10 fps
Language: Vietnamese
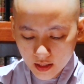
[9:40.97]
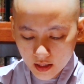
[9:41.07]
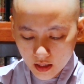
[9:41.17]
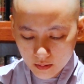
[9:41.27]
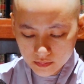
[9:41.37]

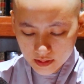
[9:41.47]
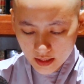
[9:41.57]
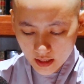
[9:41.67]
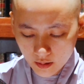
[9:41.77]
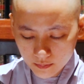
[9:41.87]
không
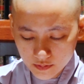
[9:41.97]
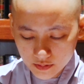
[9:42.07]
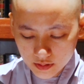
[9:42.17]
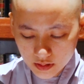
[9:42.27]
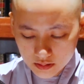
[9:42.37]
nghỉ học
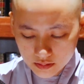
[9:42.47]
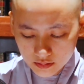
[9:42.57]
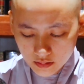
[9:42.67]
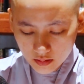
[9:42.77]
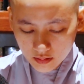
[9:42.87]
giữa chừng
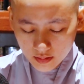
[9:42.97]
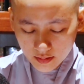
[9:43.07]
nữa